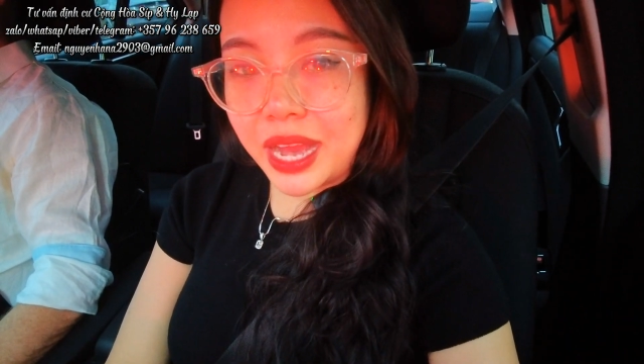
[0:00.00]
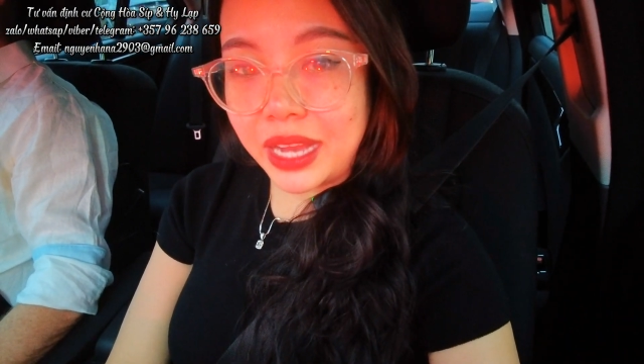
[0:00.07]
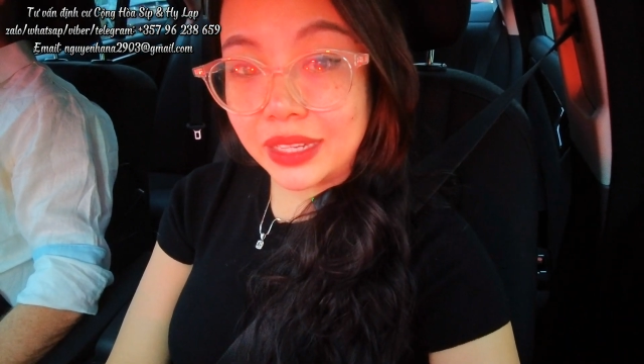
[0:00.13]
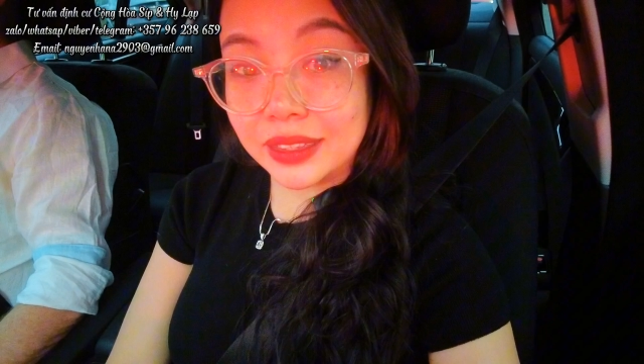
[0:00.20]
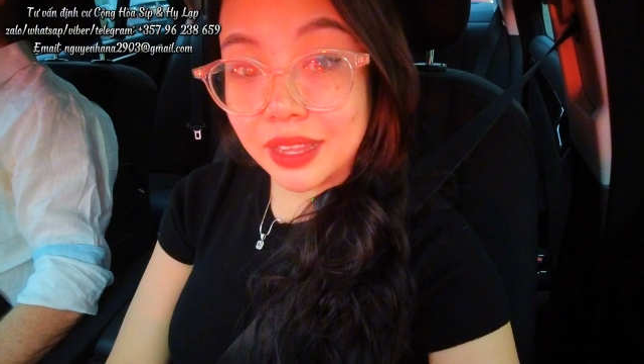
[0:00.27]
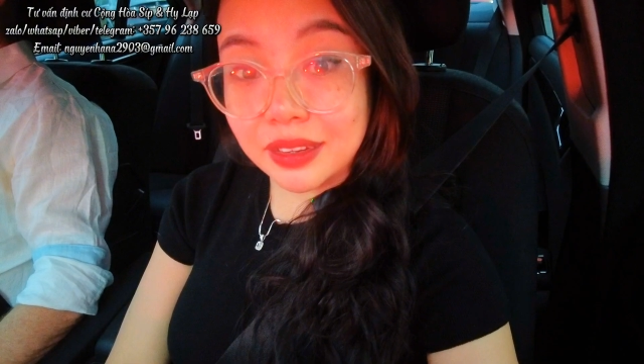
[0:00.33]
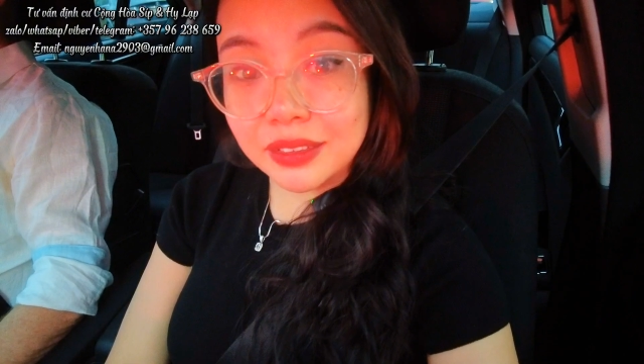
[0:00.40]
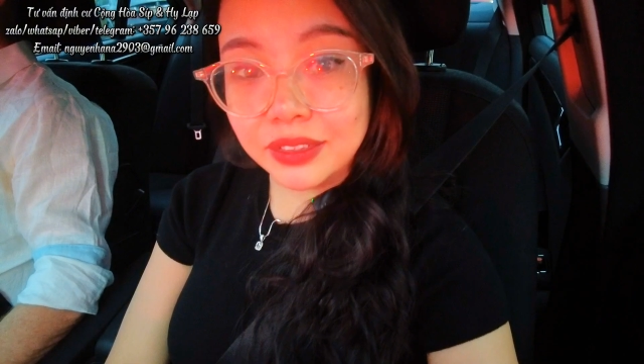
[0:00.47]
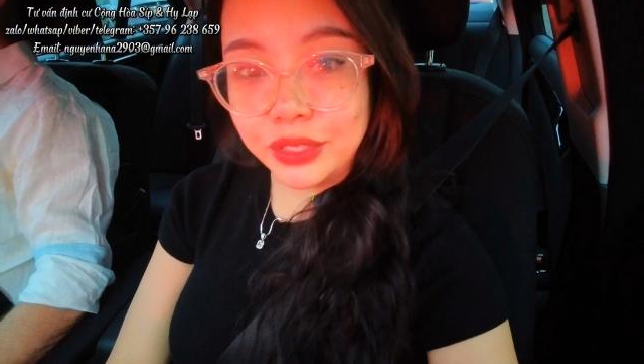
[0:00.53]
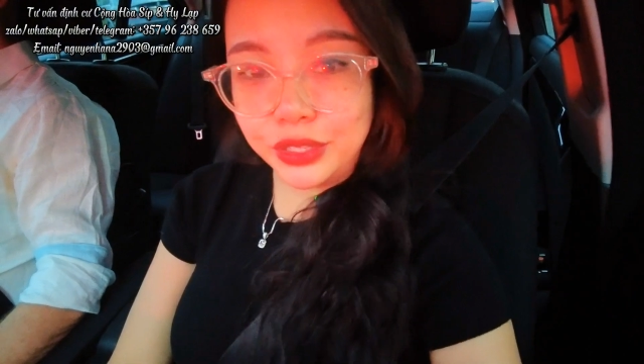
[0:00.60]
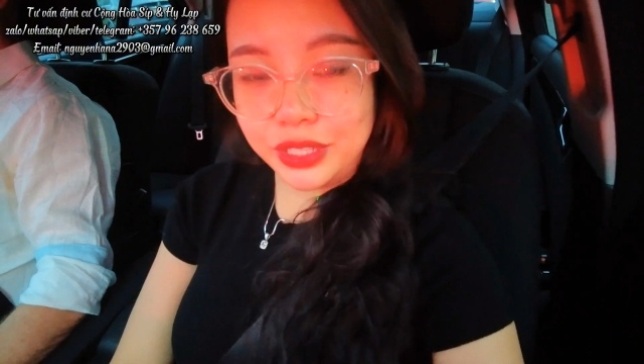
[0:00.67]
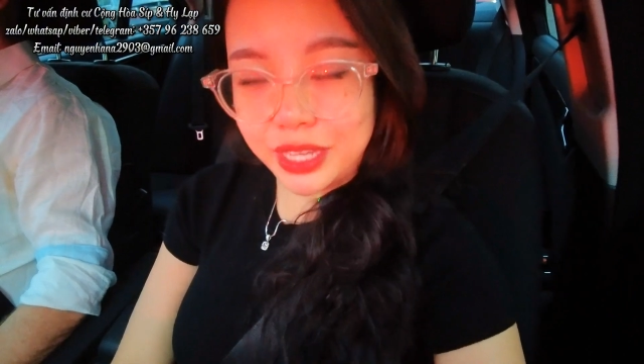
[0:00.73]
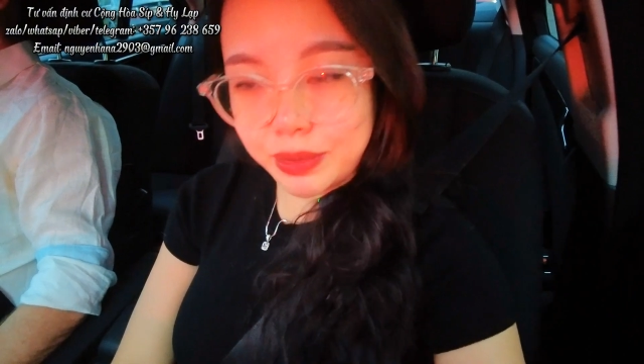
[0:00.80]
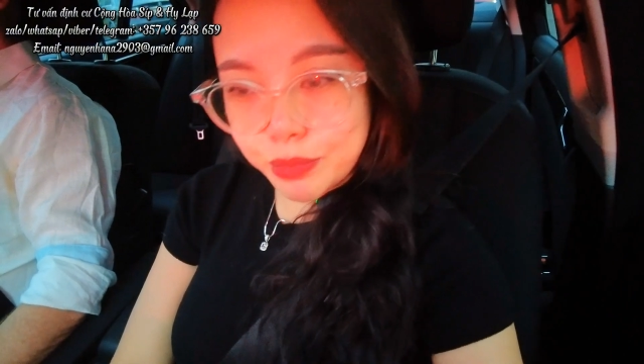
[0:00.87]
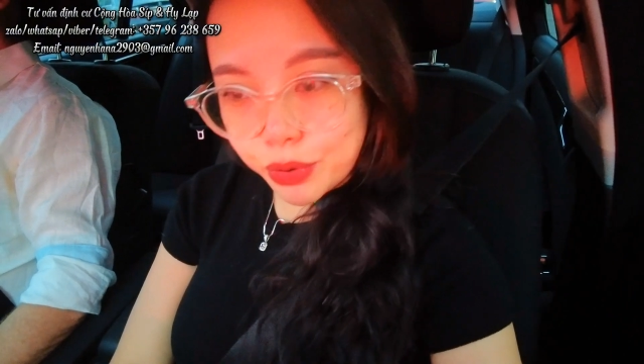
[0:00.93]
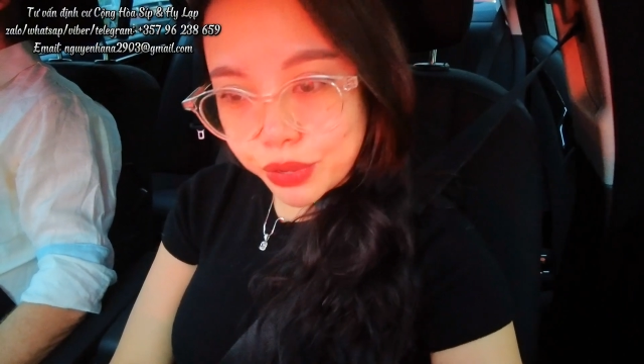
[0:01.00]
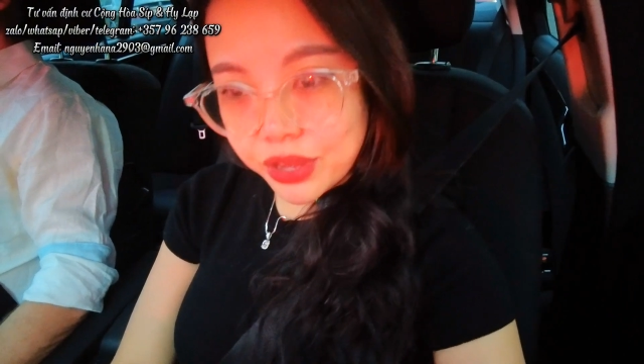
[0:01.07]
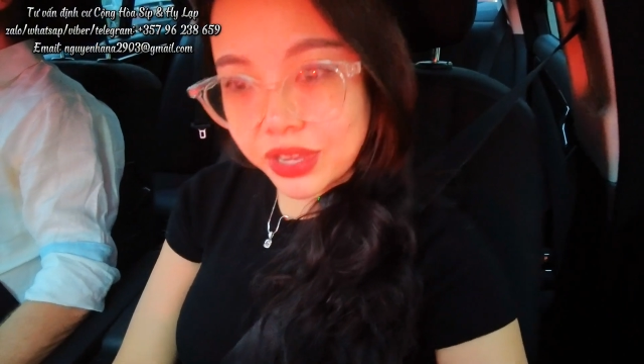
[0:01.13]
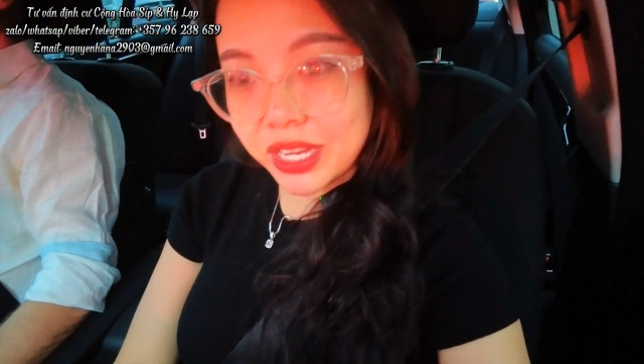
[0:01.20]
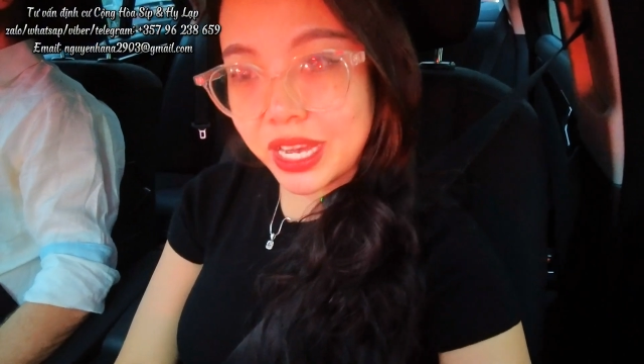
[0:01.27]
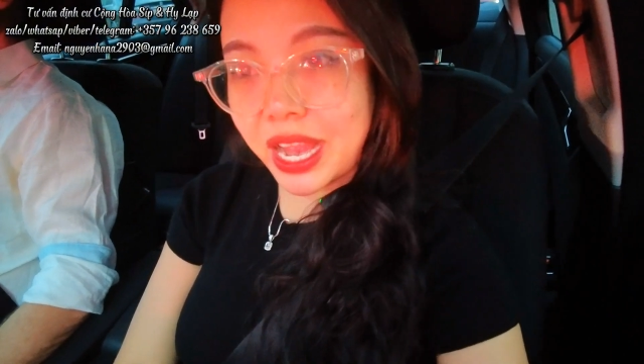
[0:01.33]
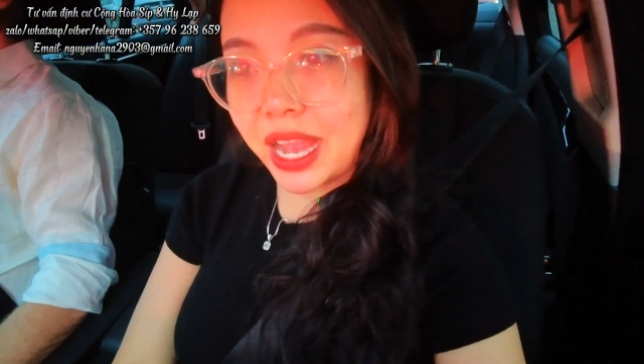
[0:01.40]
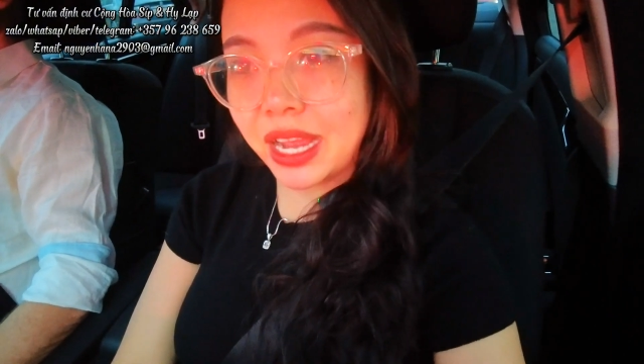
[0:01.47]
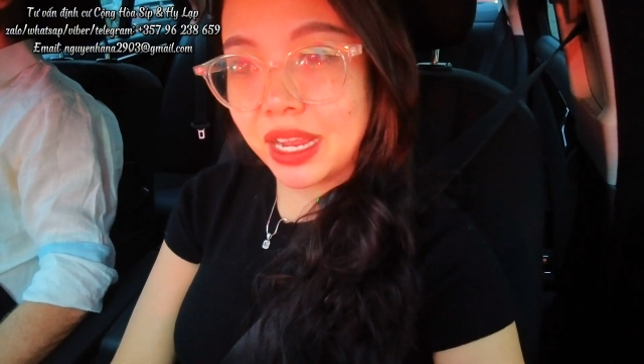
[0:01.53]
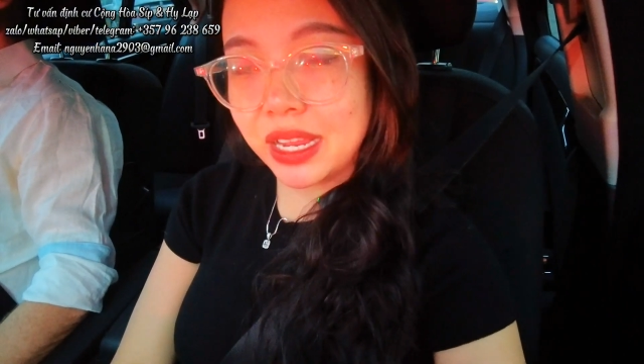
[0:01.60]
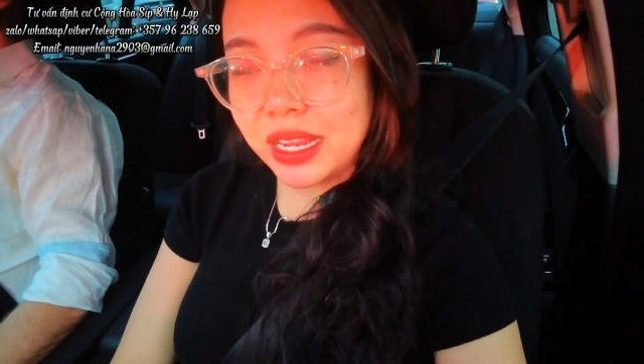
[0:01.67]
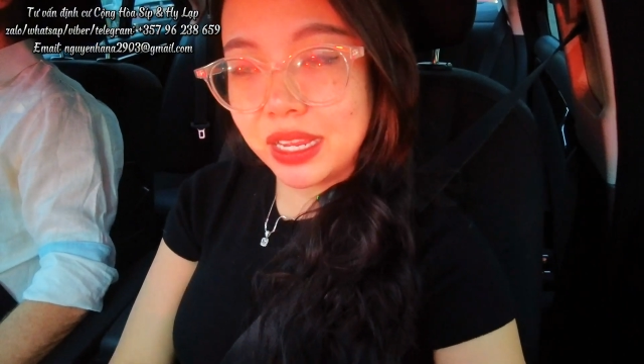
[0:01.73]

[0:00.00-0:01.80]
hàng từ những cái môi giới khác